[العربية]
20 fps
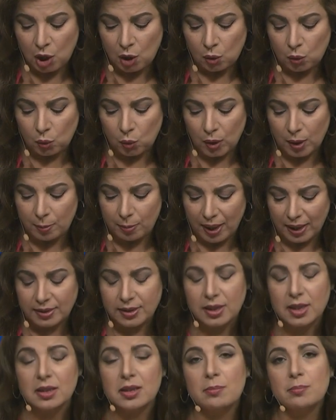
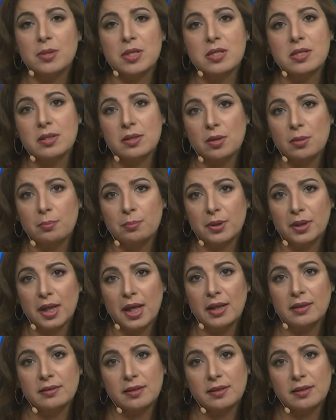وبعد كده باذن ربنا